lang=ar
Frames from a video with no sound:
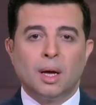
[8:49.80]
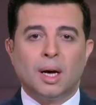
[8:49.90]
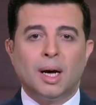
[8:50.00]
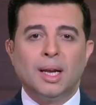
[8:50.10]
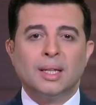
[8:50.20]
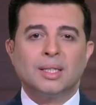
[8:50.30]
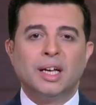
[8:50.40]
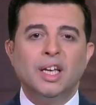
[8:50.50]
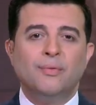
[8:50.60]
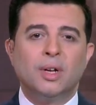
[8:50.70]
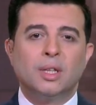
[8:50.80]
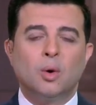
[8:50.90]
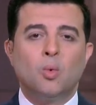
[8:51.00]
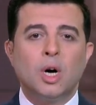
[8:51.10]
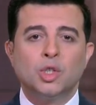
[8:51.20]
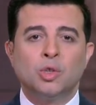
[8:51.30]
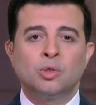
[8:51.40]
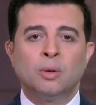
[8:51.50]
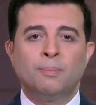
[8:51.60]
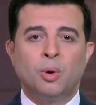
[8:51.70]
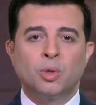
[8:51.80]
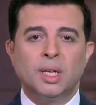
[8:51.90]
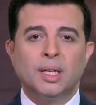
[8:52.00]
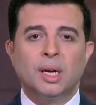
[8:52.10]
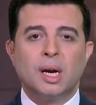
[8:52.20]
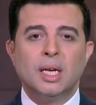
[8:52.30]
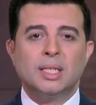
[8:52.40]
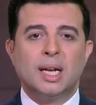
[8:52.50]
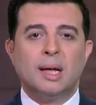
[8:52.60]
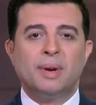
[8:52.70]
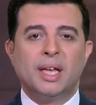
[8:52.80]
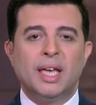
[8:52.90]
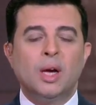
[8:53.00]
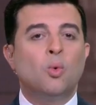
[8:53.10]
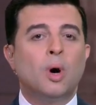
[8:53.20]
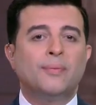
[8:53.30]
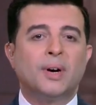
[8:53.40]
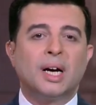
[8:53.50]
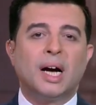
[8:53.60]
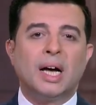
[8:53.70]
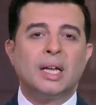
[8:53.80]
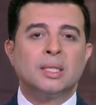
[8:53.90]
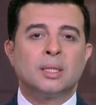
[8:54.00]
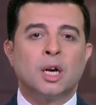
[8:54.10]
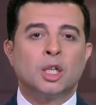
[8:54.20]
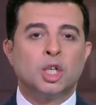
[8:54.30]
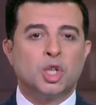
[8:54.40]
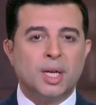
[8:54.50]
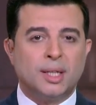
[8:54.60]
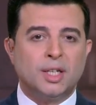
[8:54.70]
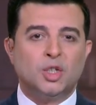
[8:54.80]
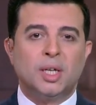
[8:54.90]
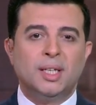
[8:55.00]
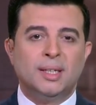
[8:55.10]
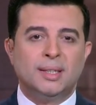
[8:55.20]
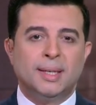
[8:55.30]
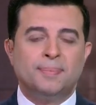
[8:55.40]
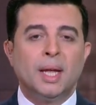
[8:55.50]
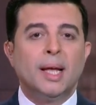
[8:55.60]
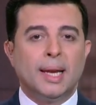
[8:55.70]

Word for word: قالت صحيفة واشنطن بوست إن الرئيس الأمريكي وافق على استراتيجية جديدة